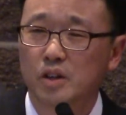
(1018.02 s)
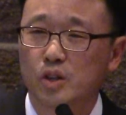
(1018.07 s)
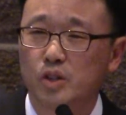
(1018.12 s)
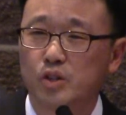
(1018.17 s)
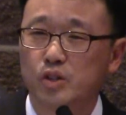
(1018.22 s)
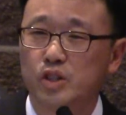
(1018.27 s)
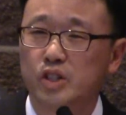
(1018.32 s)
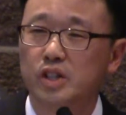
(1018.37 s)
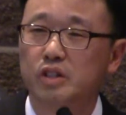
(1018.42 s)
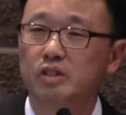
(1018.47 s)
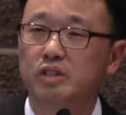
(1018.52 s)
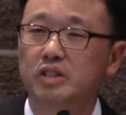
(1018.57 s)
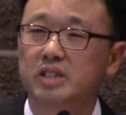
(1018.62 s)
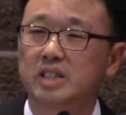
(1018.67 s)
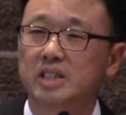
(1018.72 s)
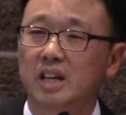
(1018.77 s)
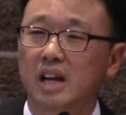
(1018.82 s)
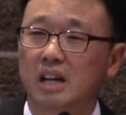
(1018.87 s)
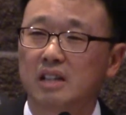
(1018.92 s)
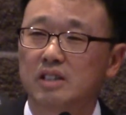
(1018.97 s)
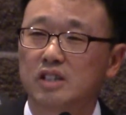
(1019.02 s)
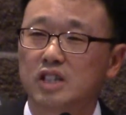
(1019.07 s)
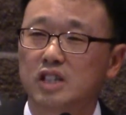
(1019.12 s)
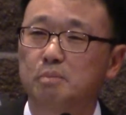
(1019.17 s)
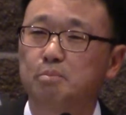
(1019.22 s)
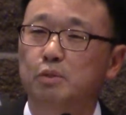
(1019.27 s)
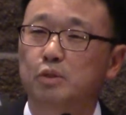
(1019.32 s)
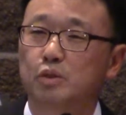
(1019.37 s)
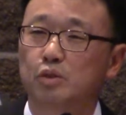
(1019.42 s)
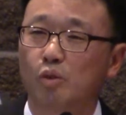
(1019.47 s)
쉬는 시간
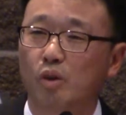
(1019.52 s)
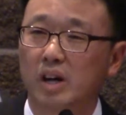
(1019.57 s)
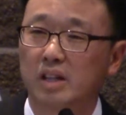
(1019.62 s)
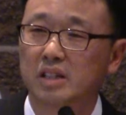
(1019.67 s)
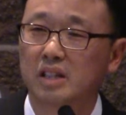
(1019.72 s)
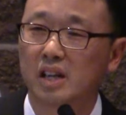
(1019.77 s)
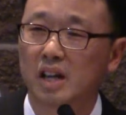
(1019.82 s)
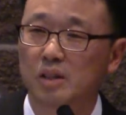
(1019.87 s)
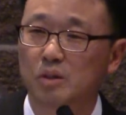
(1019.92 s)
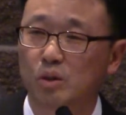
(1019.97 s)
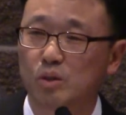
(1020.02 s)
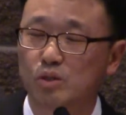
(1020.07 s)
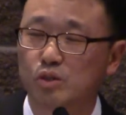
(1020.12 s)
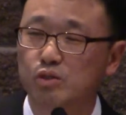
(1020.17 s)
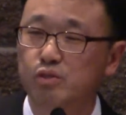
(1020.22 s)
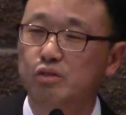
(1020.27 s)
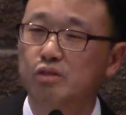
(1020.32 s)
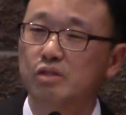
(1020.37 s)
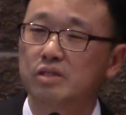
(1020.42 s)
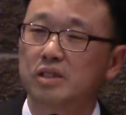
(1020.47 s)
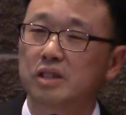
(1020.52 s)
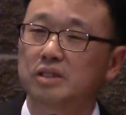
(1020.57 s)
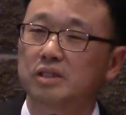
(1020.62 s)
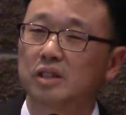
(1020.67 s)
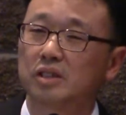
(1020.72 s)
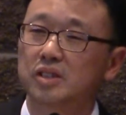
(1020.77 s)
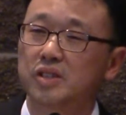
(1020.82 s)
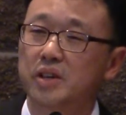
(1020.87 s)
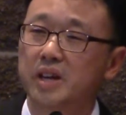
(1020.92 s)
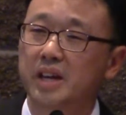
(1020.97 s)
10분 동안이라도 줄을
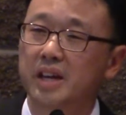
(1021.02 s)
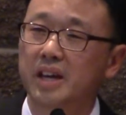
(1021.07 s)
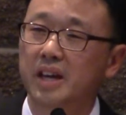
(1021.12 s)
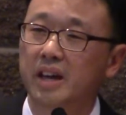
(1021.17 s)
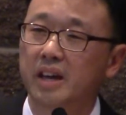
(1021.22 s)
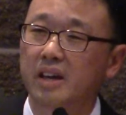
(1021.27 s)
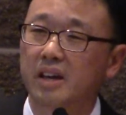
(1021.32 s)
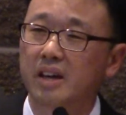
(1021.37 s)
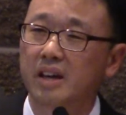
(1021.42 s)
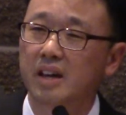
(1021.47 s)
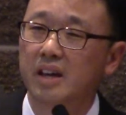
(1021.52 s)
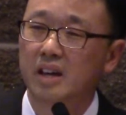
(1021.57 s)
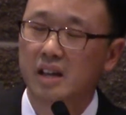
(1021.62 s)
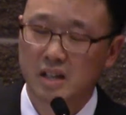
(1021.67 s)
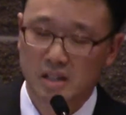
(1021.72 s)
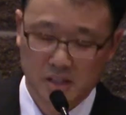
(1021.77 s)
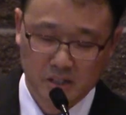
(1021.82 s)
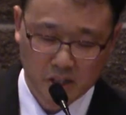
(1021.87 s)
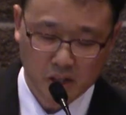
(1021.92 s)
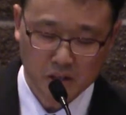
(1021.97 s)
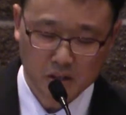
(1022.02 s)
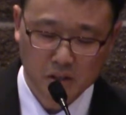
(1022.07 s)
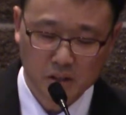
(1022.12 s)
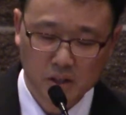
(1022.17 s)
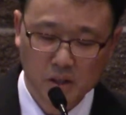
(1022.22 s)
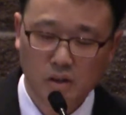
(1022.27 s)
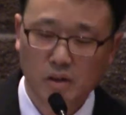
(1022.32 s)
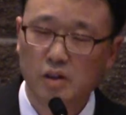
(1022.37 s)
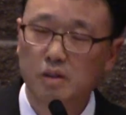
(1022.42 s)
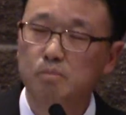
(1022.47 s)
서서 저에게
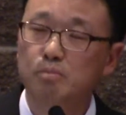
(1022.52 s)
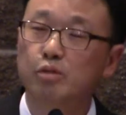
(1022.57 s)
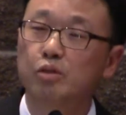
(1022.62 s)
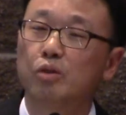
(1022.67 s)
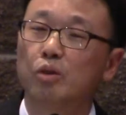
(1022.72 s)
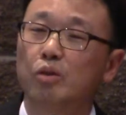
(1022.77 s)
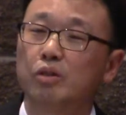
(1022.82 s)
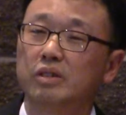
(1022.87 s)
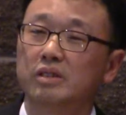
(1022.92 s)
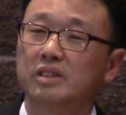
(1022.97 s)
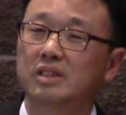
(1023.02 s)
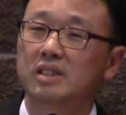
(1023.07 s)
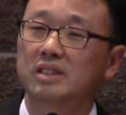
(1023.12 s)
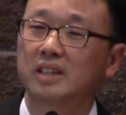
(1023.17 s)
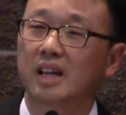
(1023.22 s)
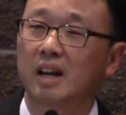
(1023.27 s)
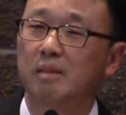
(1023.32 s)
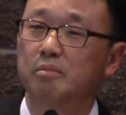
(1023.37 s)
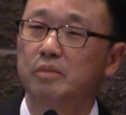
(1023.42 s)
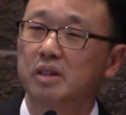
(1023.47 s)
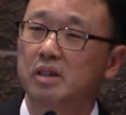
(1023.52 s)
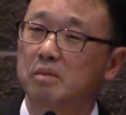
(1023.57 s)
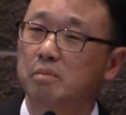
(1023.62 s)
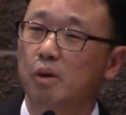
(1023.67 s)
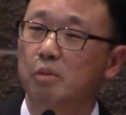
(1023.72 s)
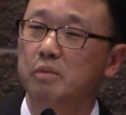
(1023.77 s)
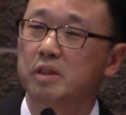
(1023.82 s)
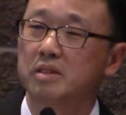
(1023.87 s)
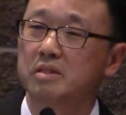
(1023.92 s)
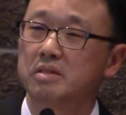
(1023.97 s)
성경을 물어오는 그 사람들을
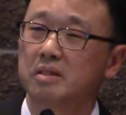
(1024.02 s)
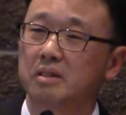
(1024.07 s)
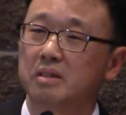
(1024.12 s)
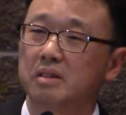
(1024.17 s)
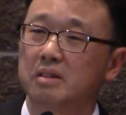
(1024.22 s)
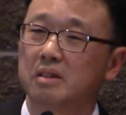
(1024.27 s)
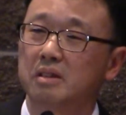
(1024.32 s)
보면서